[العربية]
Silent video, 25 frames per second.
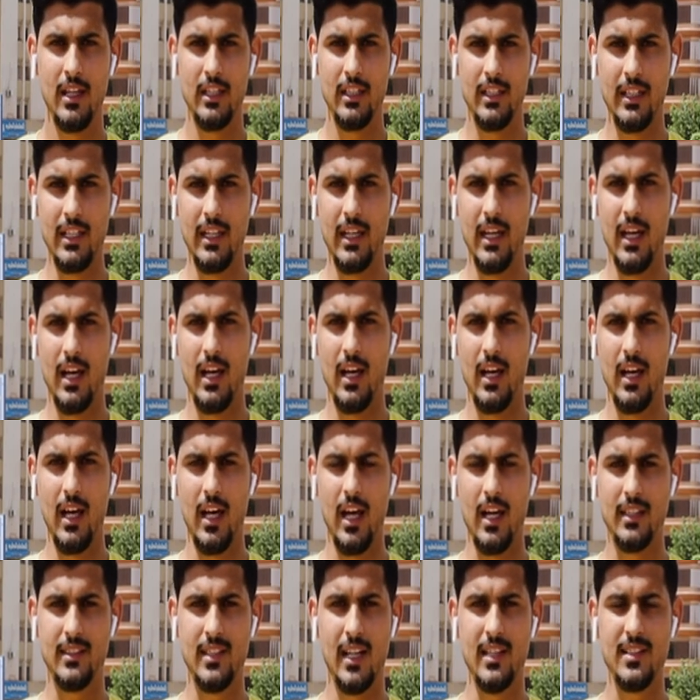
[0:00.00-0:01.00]

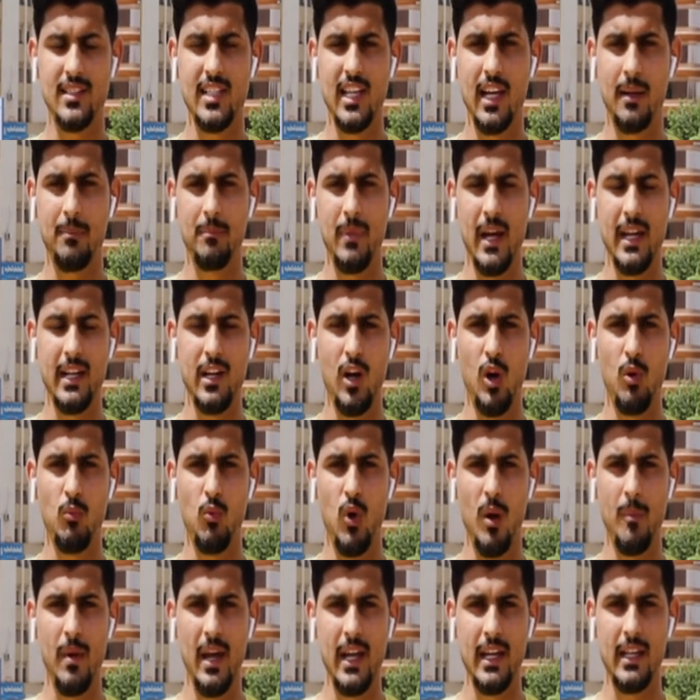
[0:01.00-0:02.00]
للتنسيق بينهم
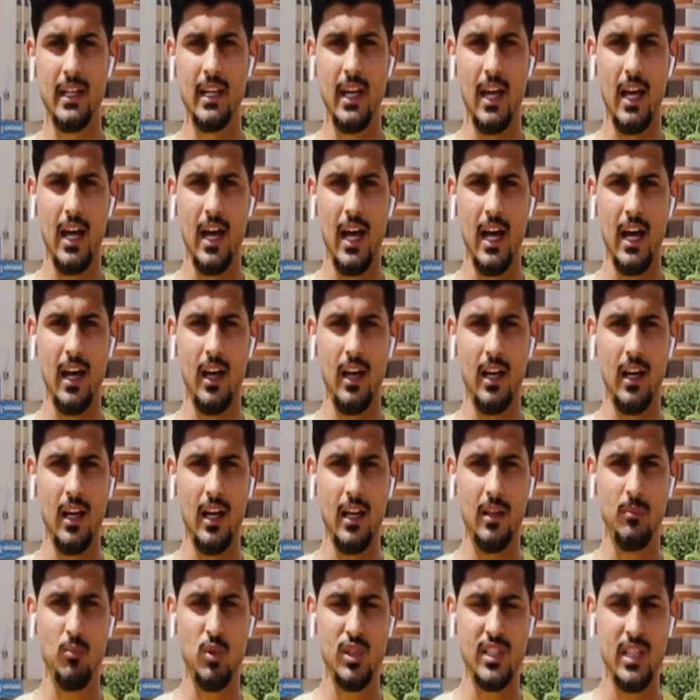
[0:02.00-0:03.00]
وبين آه، آه،
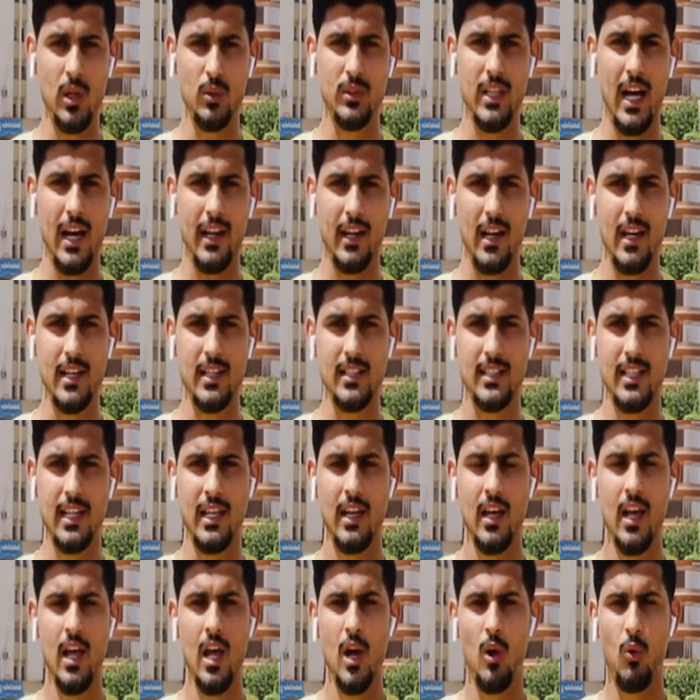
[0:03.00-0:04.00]
المستودع
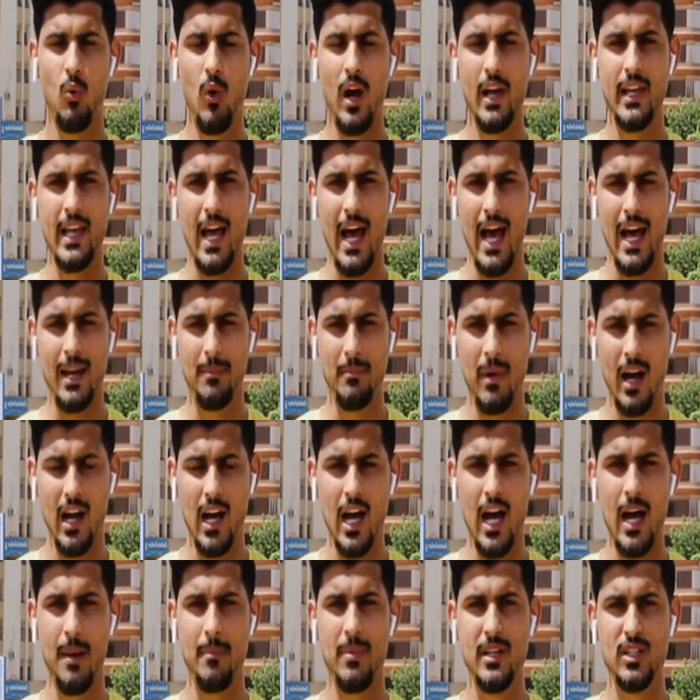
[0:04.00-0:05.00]
الرئيسي وهي
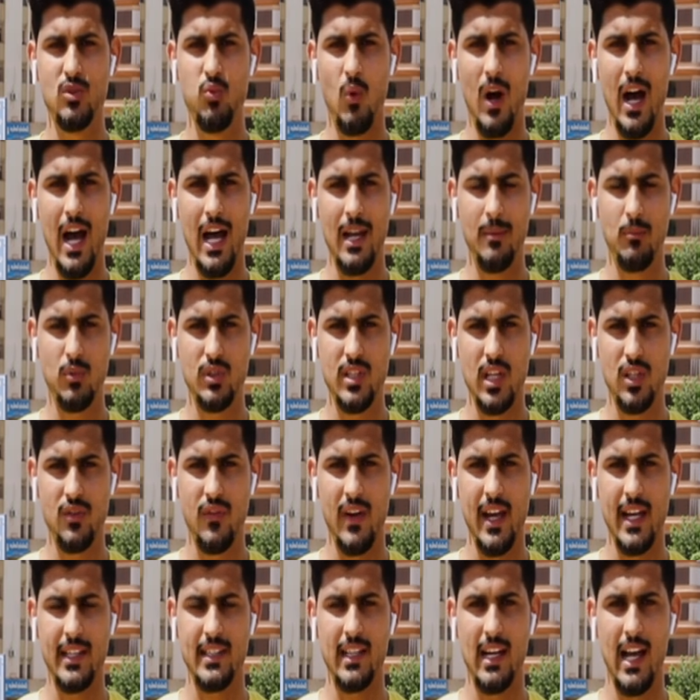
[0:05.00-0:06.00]
المخابز
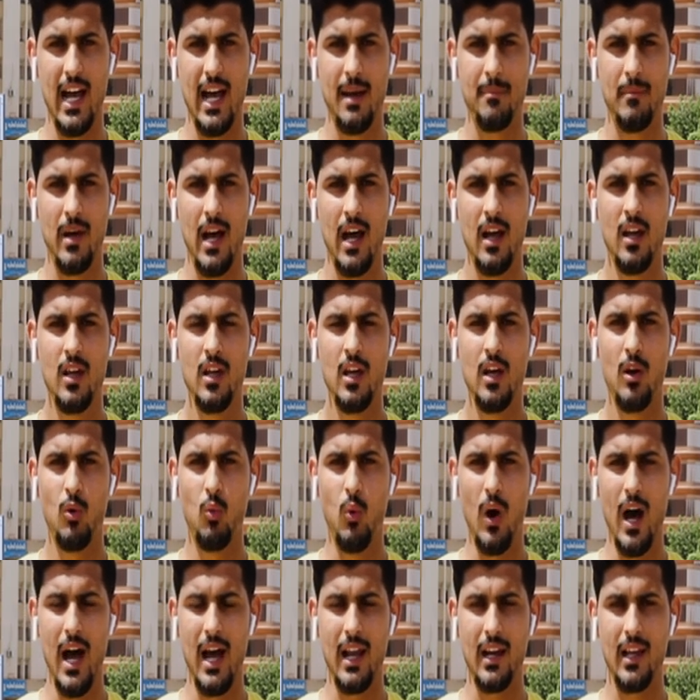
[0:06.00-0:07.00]
والمستشفيات العامة
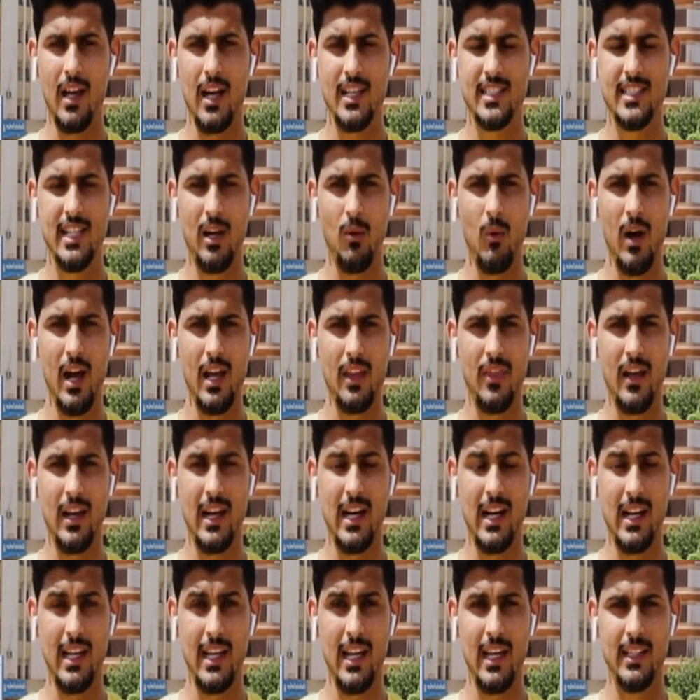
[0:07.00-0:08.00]
والخاصة وأيضا
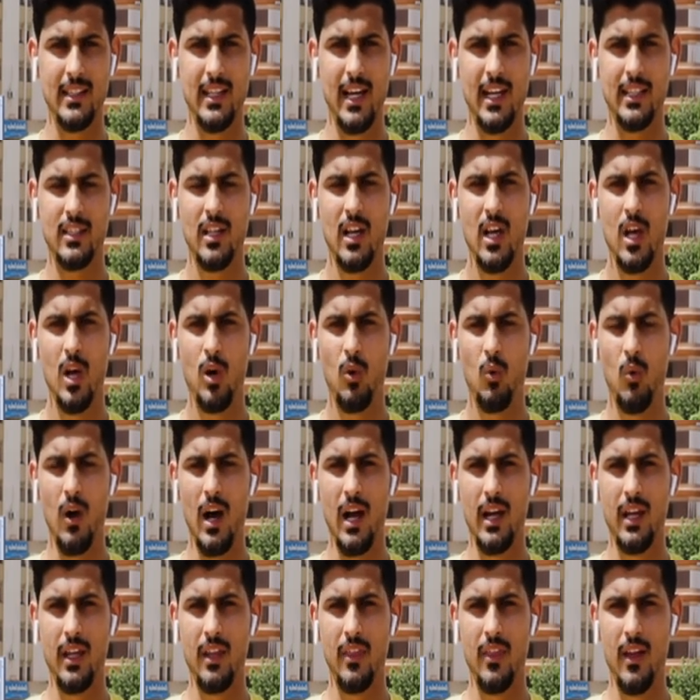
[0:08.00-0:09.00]
العيادات
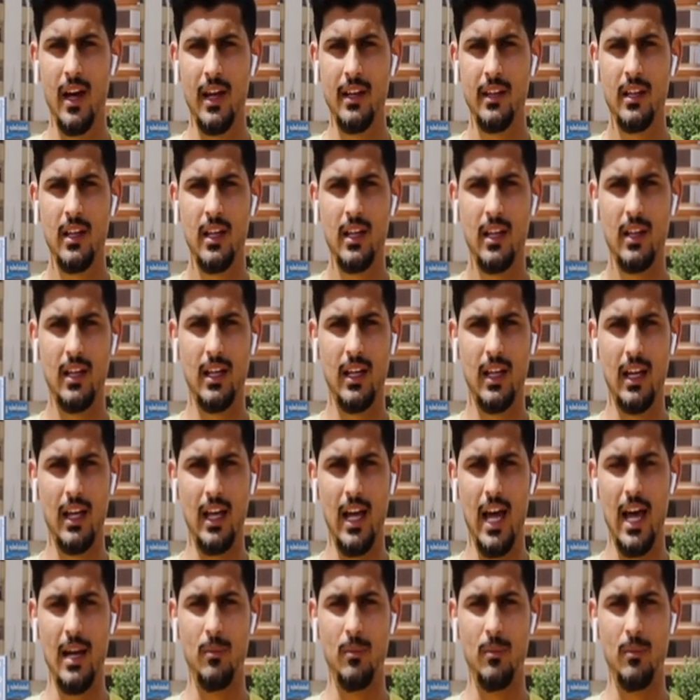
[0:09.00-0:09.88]
وأيضا آه،